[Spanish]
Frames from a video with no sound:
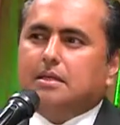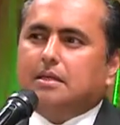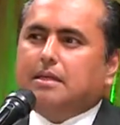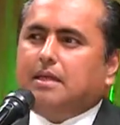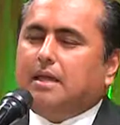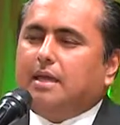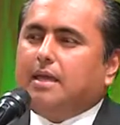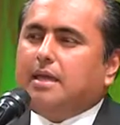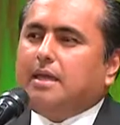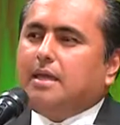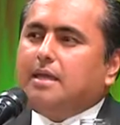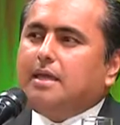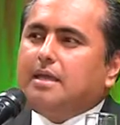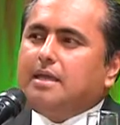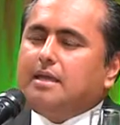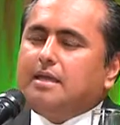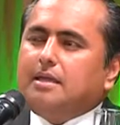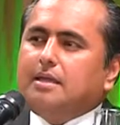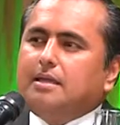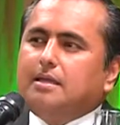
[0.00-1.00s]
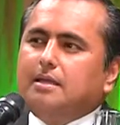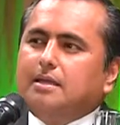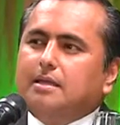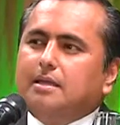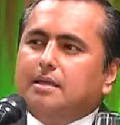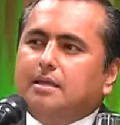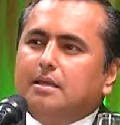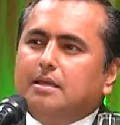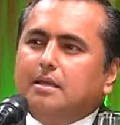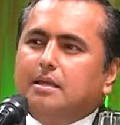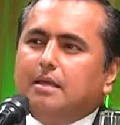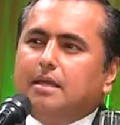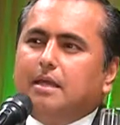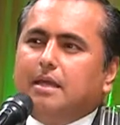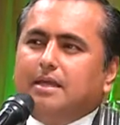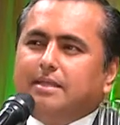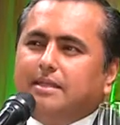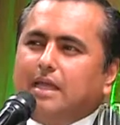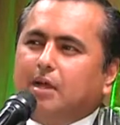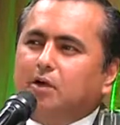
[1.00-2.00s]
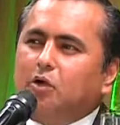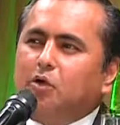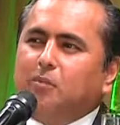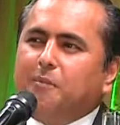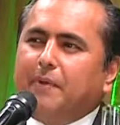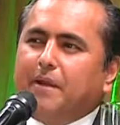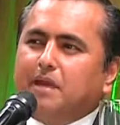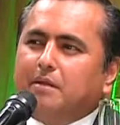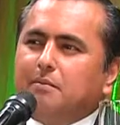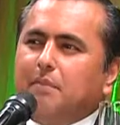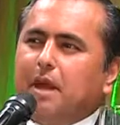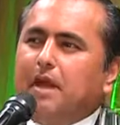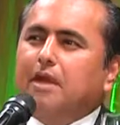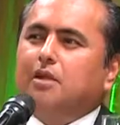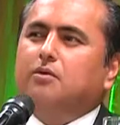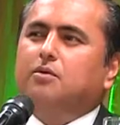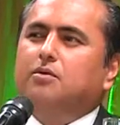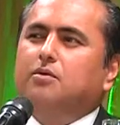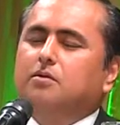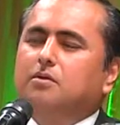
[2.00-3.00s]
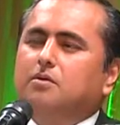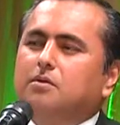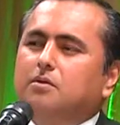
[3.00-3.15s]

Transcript: que esta copa en mano,